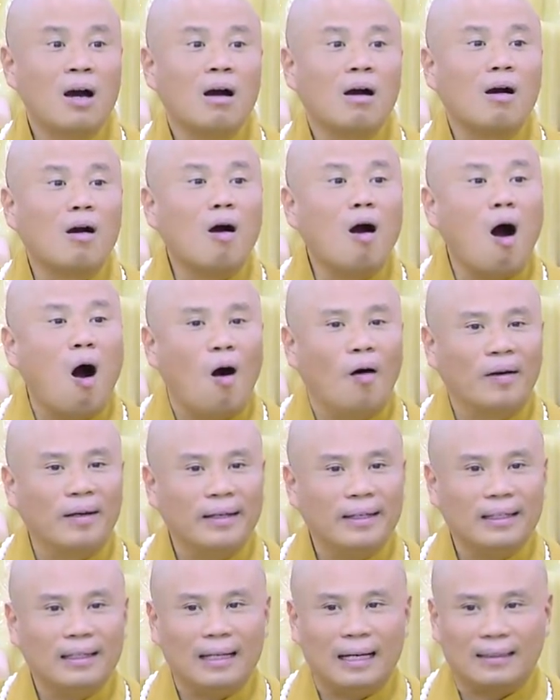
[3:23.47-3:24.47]
ngồi
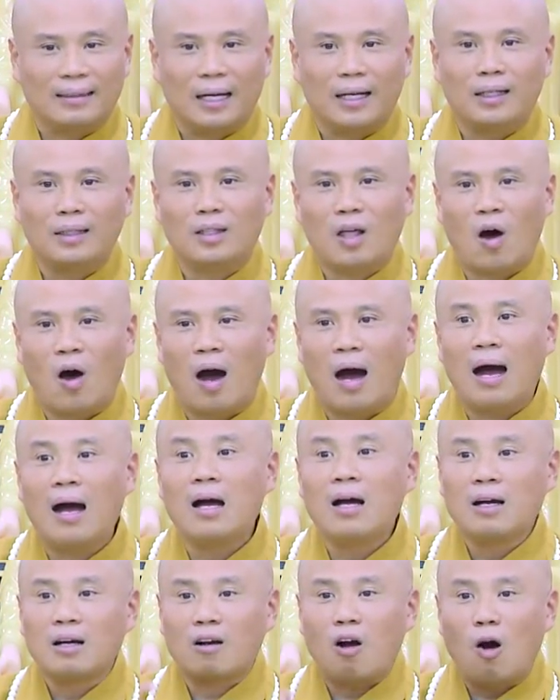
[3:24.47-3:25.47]
là tịnh tọa,
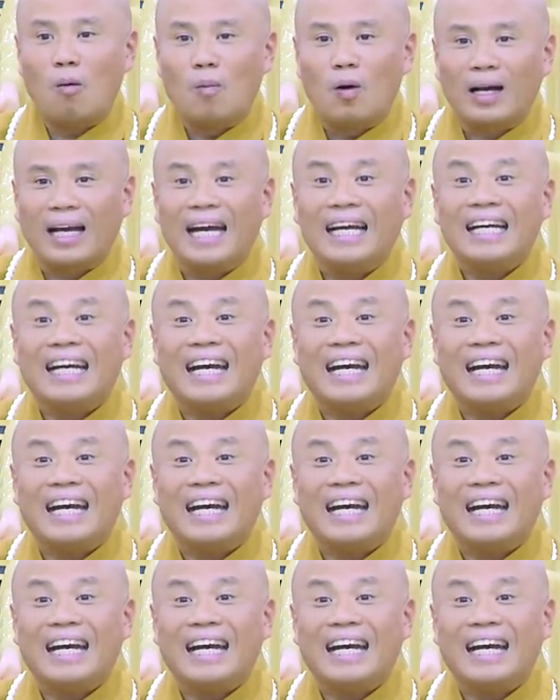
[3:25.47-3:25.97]
còn một cách